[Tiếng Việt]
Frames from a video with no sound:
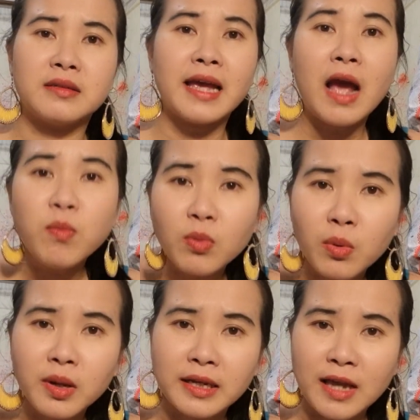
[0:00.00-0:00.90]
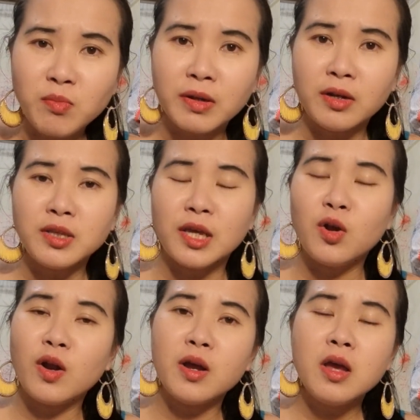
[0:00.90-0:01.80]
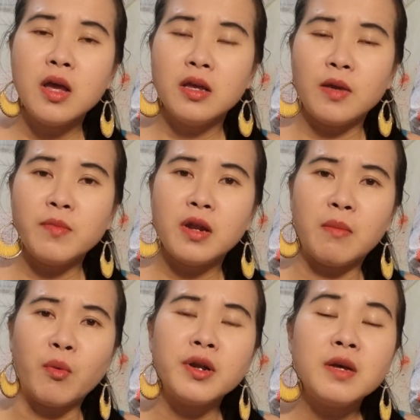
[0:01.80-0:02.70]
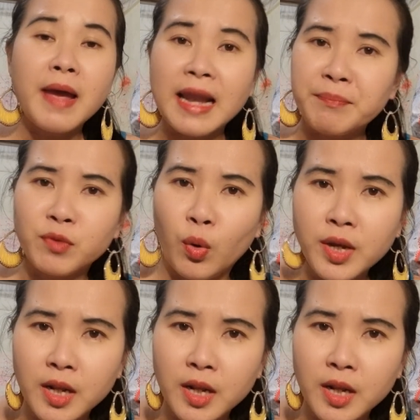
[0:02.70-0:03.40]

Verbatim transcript: cái óc của thằng nhóc thì nó chỉ có giống như là một cái đứa bé 5 tuổi vậy